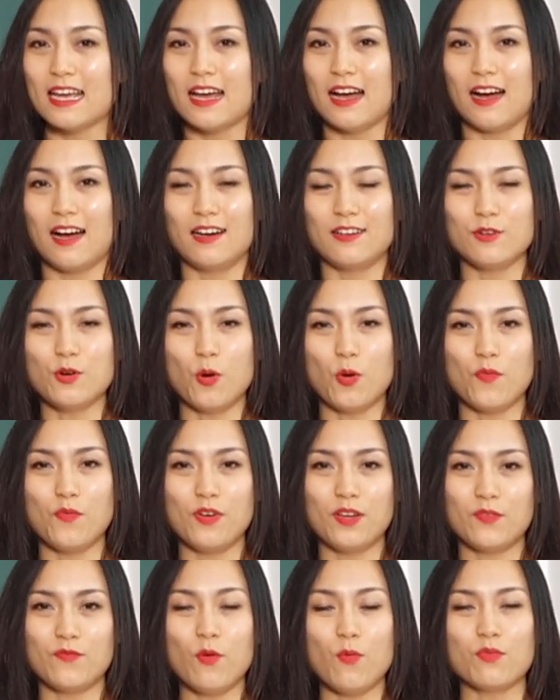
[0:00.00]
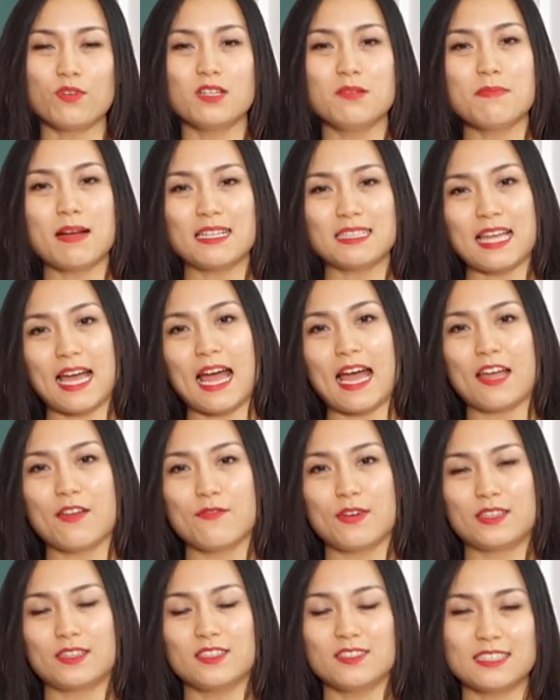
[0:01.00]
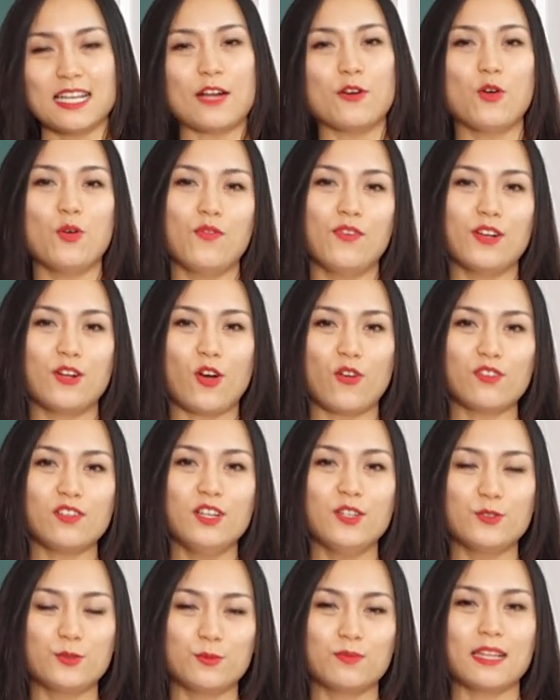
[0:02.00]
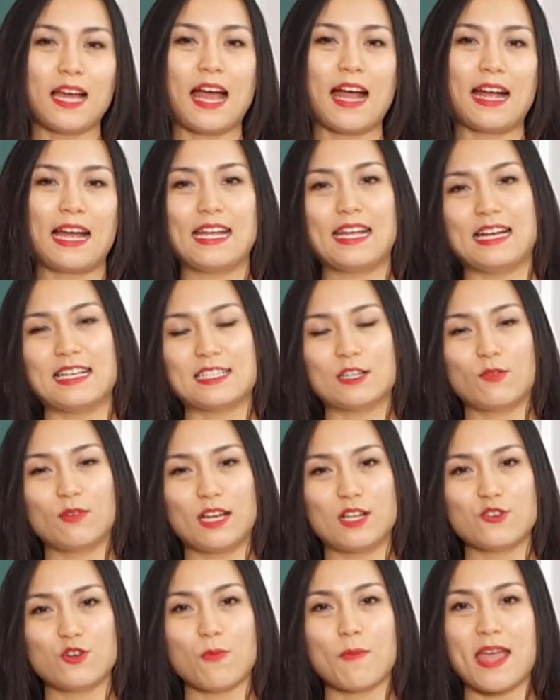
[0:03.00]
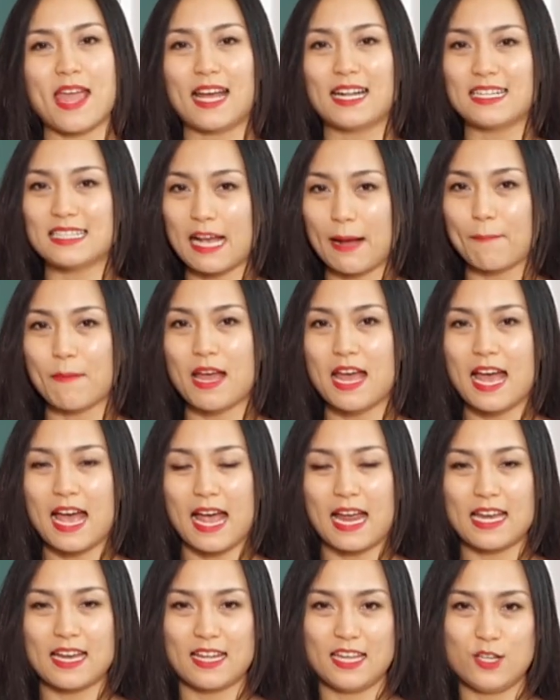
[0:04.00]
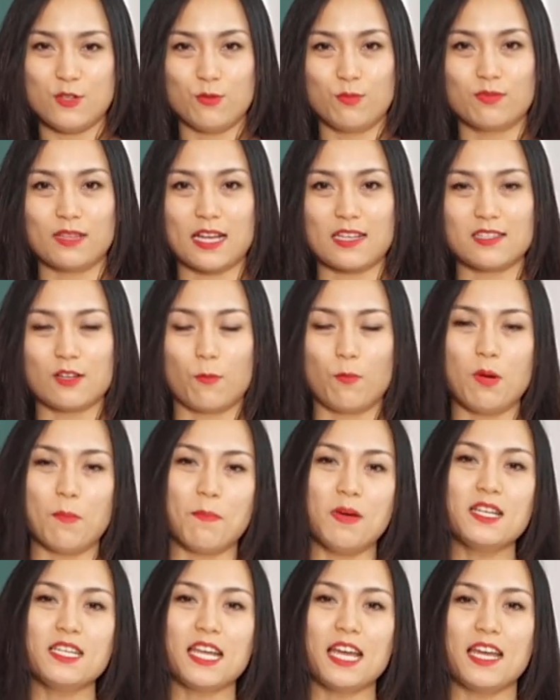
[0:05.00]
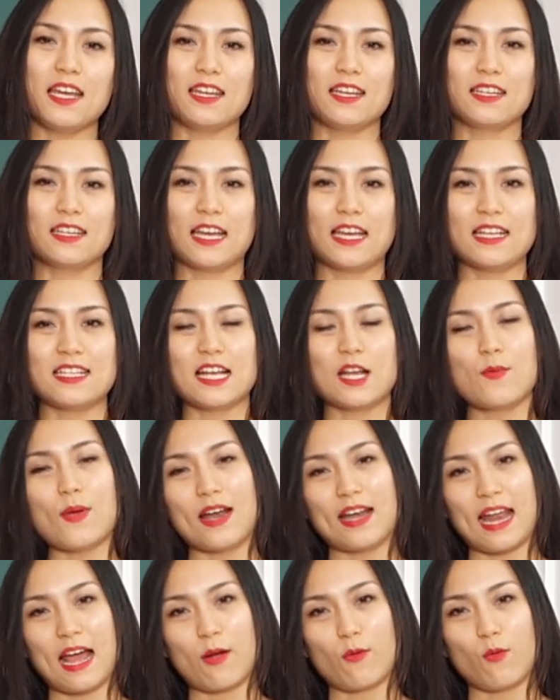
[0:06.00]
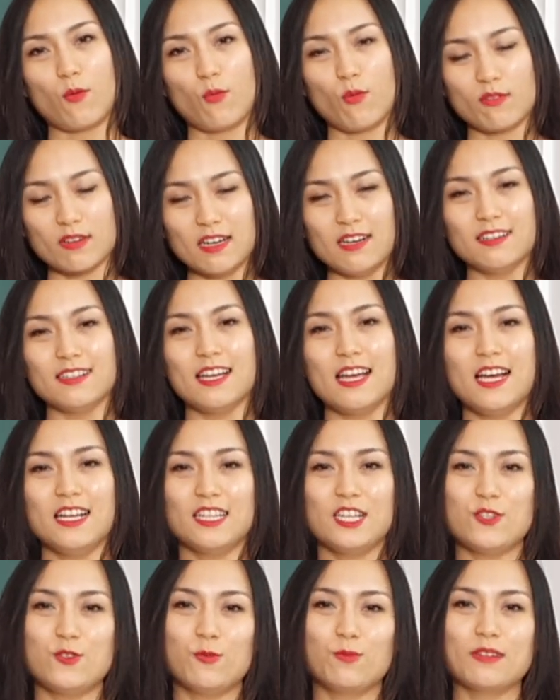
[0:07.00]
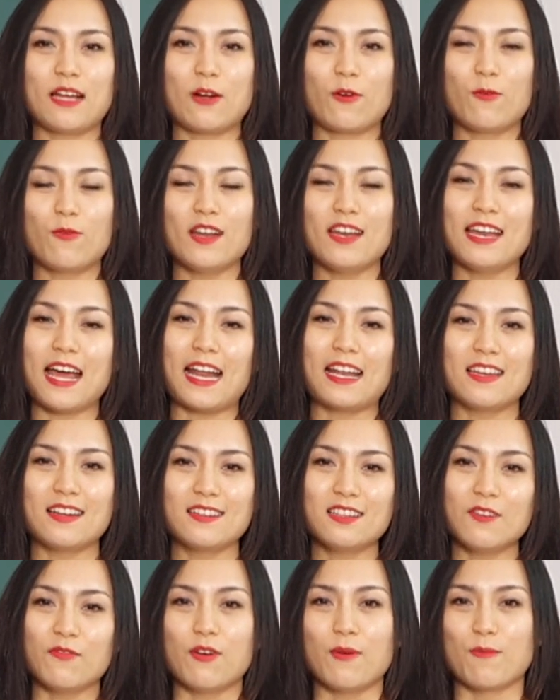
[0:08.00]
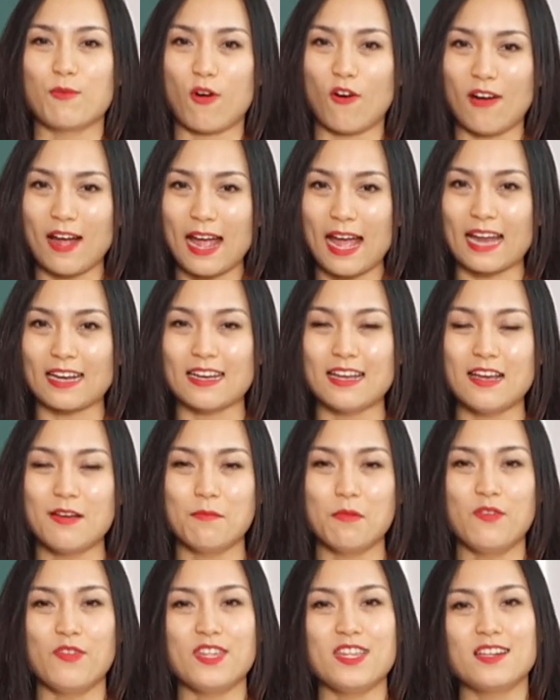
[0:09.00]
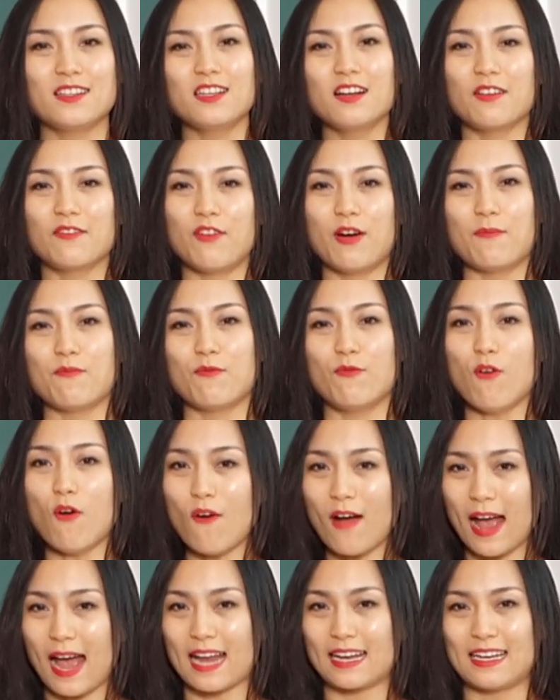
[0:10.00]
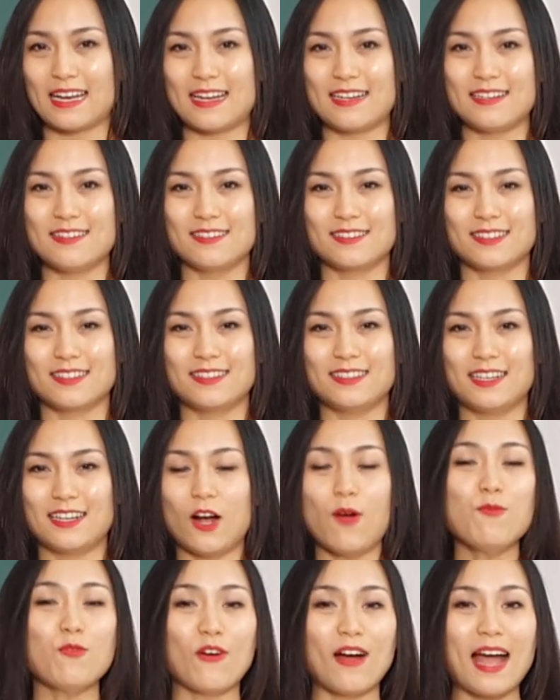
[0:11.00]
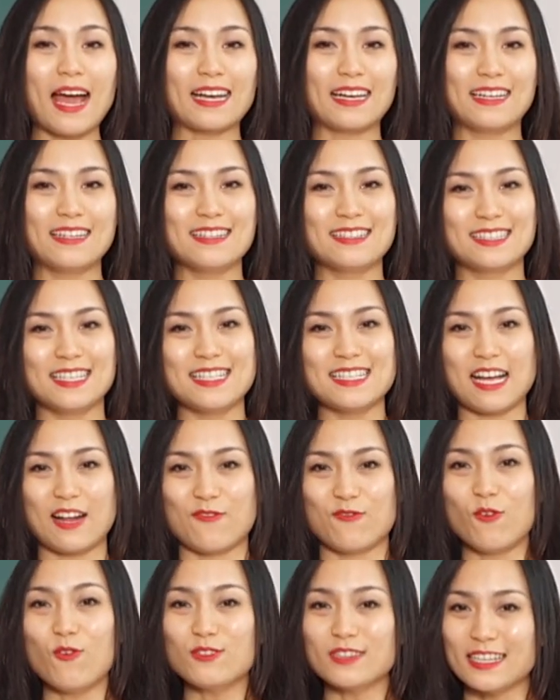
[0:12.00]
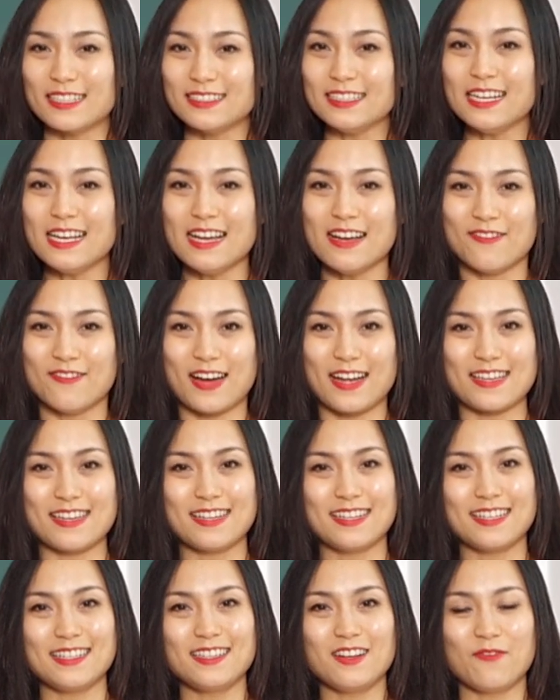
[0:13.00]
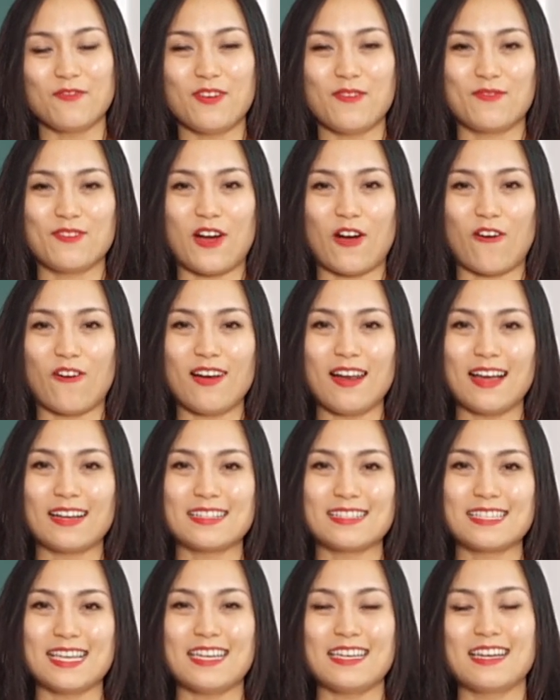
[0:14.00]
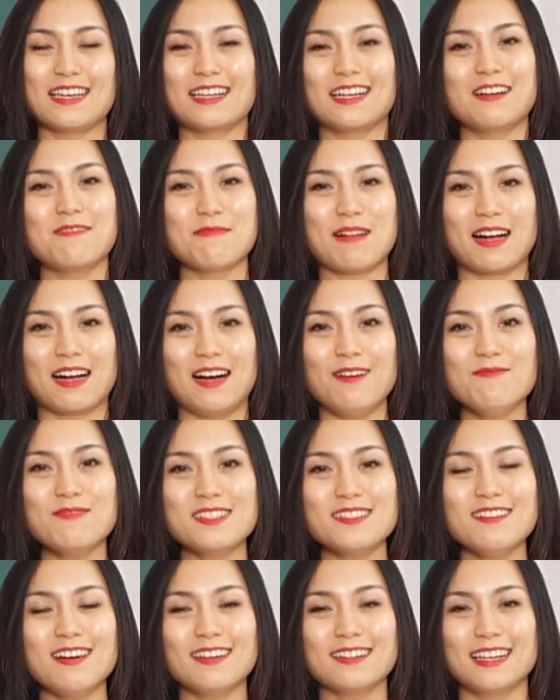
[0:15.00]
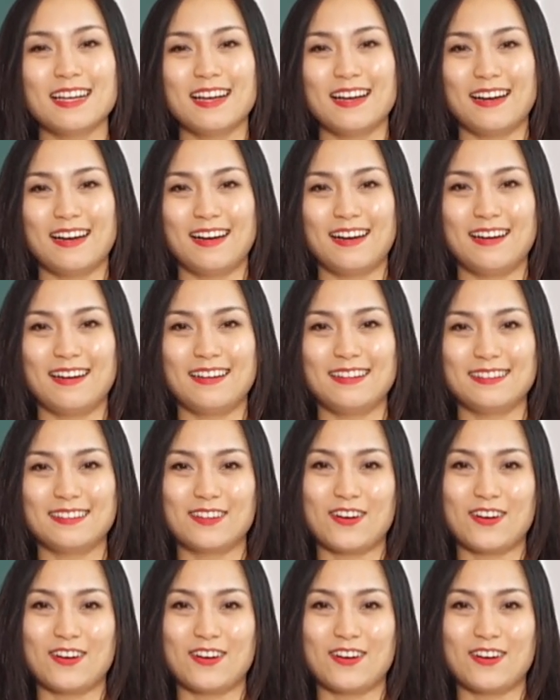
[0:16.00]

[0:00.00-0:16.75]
à, đối với phụ nữ mang thai và thực ra đối với con người chúng ta ngay cả sau này cho bé ăn dặm hay khi chúng ta sống ở bất kể cái giai đoạn nào của cuộc đời thì chúng ta cũng nên ăn những thực phẩm có hạt bởi vì những thực phẩm vô hạt là là được à, không có hạt là được sinh sản vô tính và những cái thực phẩm đó là xét đến cân bằng âm dương à,